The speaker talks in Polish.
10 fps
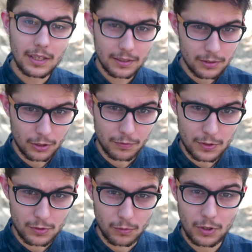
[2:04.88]
tak drogi
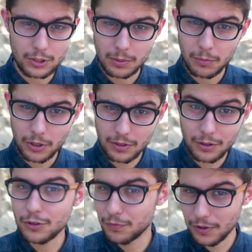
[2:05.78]
widzu, właśnie
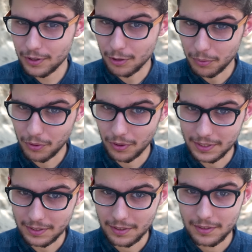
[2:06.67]
mojego i twojego
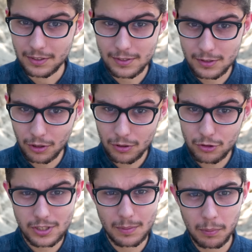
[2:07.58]
pokolenia, jest
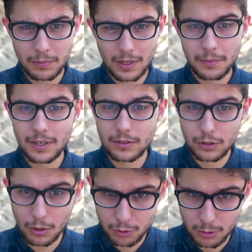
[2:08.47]
to, że zapominamy jak
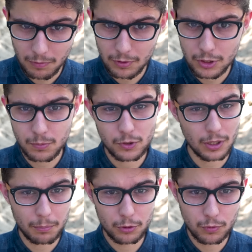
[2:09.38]
dobrze bawiliśmy
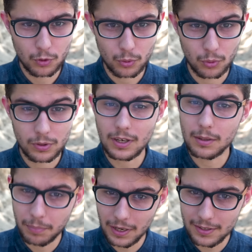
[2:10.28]
się na podwórku i
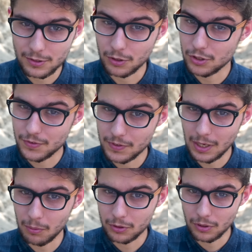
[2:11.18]
jak bardzo
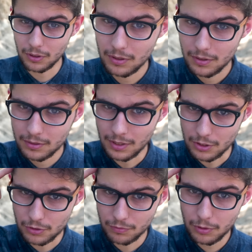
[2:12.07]
rozwijało to
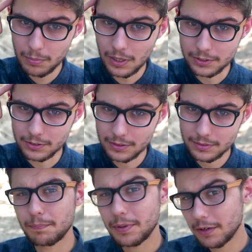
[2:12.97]
naszą wyobraźnię.
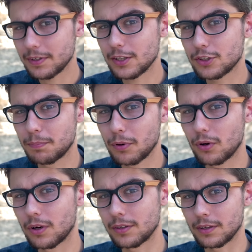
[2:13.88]
Prawie każde
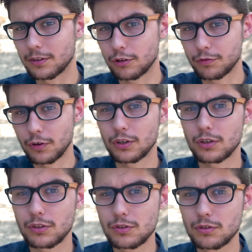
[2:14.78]
pokolenie Twoich
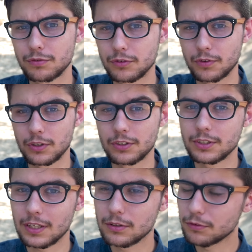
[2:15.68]
rodziców, Twoich
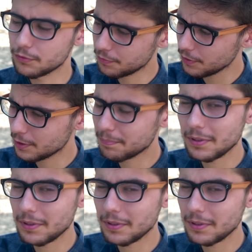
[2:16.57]
dziadków, Twoich